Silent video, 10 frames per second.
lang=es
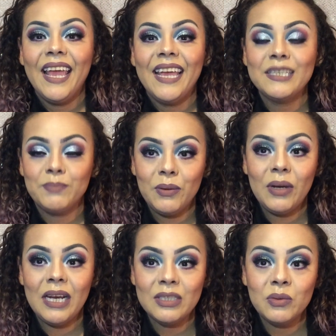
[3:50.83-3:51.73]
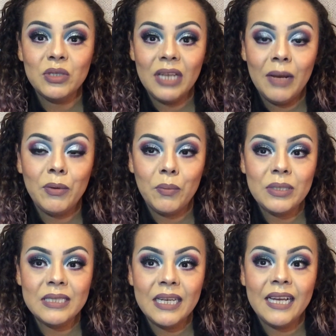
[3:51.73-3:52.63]
Espero que les guste la
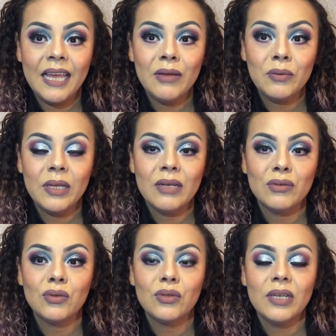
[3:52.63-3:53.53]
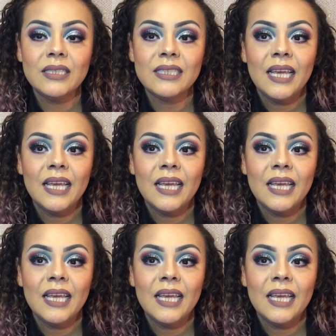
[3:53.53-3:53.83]
propuesta de cada una de nosotras